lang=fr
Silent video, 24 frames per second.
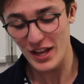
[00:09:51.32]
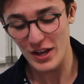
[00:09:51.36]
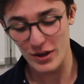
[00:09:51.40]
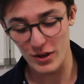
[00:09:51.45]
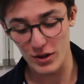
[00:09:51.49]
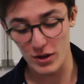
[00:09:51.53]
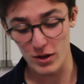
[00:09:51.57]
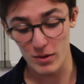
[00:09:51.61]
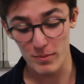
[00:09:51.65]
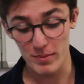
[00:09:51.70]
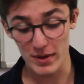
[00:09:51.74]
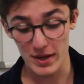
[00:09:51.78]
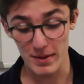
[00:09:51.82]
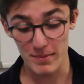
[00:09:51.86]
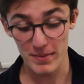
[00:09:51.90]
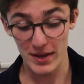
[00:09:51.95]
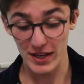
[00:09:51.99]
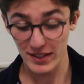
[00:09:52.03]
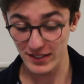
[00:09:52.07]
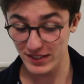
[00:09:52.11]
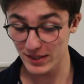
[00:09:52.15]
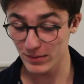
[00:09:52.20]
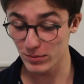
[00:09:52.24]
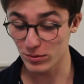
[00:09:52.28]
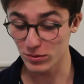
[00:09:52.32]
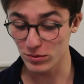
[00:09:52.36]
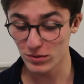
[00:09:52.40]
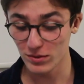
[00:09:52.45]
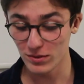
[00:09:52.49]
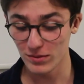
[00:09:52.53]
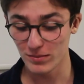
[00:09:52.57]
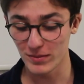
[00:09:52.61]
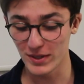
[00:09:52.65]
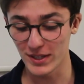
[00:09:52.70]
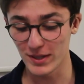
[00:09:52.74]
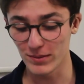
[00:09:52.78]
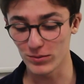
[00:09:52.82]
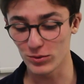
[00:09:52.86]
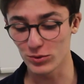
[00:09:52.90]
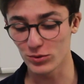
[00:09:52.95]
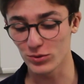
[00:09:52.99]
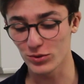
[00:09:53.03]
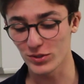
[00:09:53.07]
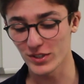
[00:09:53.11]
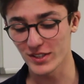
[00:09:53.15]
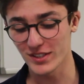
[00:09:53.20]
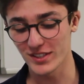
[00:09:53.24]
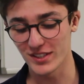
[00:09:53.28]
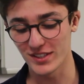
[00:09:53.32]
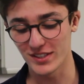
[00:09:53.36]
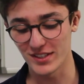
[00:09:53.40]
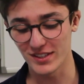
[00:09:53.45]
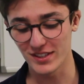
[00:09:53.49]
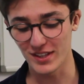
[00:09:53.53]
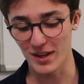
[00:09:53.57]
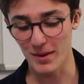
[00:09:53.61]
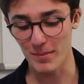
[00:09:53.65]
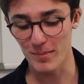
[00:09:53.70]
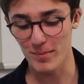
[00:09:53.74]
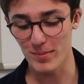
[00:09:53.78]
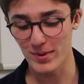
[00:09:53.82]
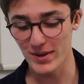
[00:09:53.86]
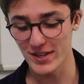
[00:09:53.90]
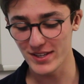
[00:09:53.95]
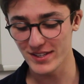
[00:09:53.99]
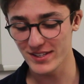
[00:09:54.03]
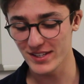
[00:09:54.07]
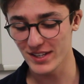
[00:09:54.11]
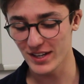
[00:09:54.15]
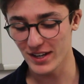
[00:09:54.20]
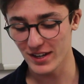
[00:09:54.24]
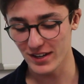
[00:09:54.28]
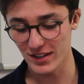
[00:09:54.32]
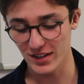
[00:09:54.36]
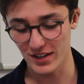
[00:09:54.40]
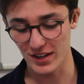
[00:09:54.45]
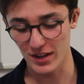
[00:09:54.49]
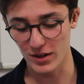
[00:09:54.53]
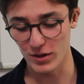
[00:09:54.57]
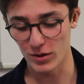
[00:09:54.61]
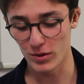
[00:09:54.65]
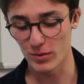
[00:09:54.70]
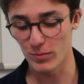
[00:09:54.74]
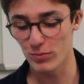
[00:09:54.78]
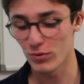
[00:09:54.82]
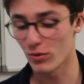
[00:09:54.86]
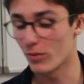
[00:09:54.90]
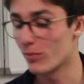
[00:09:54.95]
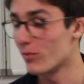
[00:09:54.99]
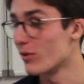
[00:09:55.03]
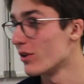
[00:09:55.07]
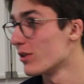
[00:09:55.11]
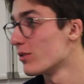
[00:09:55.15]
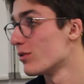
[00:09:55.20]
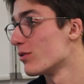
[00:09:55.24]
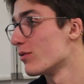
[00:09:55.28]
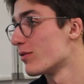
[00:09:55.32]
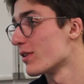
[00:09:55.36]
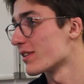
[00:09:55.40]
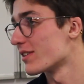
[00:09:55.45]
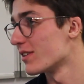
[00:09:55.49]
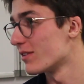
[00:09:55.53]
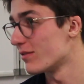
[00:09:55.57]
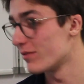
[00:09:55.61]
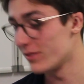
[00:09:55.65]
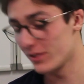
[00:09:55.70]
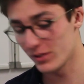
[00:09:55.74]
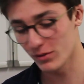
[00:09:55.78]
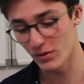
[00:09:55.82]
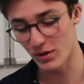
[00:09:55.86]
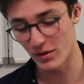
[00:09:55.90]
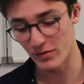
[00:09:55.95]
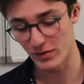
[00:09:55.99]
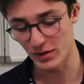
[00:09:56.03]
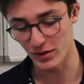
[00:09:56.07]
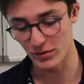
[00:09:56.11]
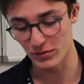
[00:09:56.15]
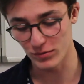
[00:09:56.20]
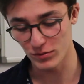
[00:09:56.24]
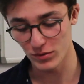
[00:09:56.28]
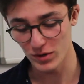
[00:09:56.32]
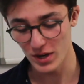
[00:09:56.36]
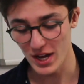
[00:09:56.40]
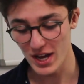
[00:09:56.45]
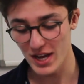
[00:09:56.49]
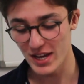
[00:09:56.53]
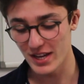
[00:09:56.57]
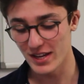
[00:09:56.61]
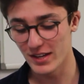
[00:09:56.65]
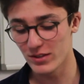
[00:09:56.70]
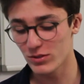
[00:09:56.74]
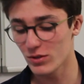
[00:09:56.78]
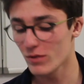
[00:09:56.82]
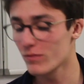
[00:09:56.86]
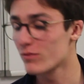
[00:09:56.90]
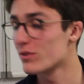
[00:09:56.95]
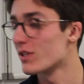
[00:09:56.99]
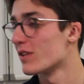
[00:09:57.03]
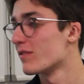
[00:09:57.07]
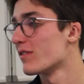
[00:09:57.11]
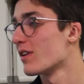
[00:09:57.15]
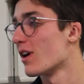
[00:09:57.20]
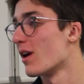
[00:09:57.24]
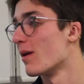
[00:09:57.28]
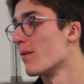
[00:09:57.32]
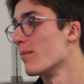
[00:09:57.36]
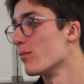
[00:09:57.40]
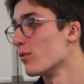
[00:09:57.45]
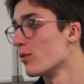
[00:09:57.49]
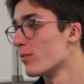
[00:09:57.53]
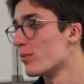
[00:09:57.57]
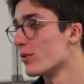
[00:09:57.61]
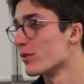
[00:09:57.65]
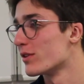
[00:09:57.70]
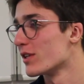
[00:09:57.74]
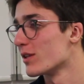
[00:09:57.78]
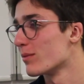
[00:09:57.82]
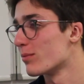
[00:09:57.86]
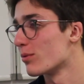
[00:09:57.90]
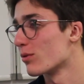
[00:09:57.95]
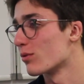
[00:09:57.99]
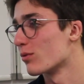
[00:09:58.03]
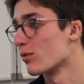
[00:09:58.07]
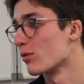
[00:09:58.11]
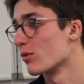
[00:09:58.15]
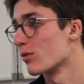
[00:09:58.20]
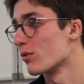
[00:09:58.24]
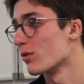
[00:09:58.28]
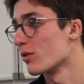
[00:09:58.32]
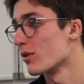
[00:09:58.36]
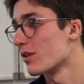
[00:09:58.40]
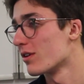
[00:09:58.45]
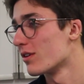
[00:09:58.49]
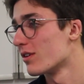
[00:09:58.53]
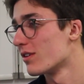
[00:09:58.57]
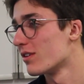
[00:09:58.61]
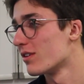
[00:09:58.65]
Euh, ben, merci beaucoup, Madame Couturier. C'était un plaisir euh, pour moi de faire cette vidéo avec vous. Est-ce que vous avez un mot peut-être pour conclure